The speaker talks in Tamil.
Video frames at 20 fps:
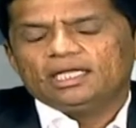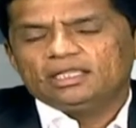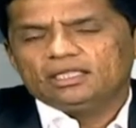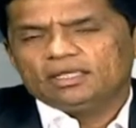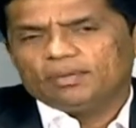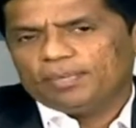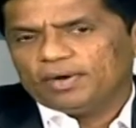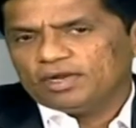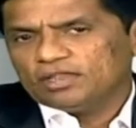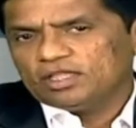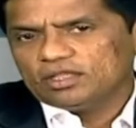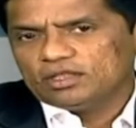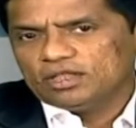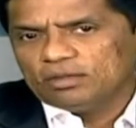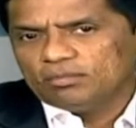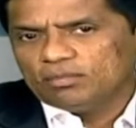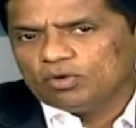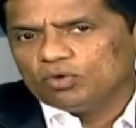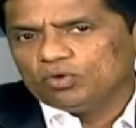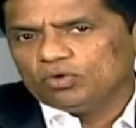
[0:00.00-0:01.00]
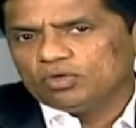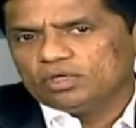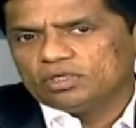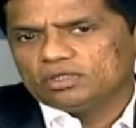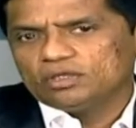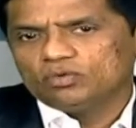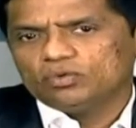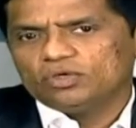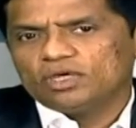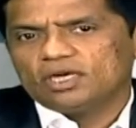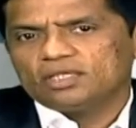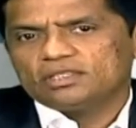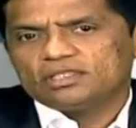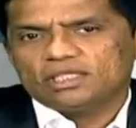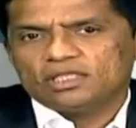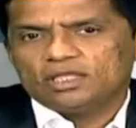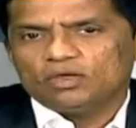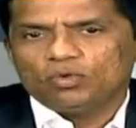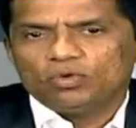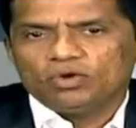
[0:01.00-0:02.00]
இந்த பணத்தை திரும்ப கொடுக்கறதுக்கு உண்டான
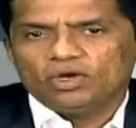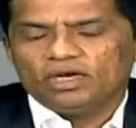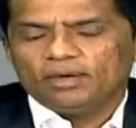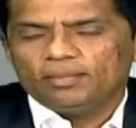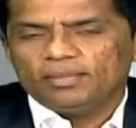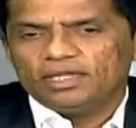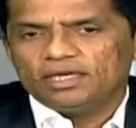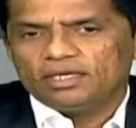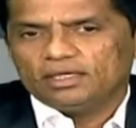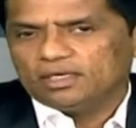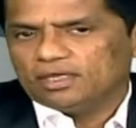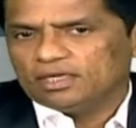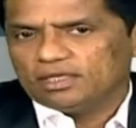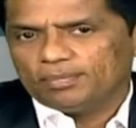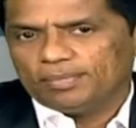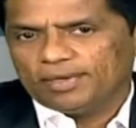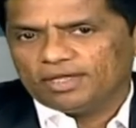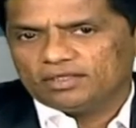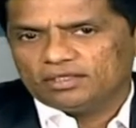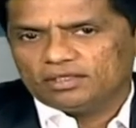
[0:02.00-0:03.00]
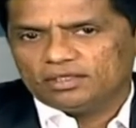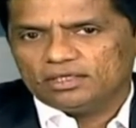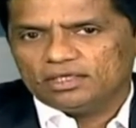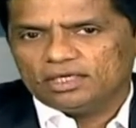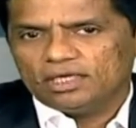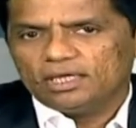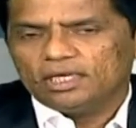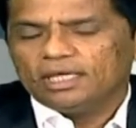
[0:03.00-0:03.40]
சாத்தியக்கூறுகள் எப்படி இருக்குங்கிறத பார்த்துட்டு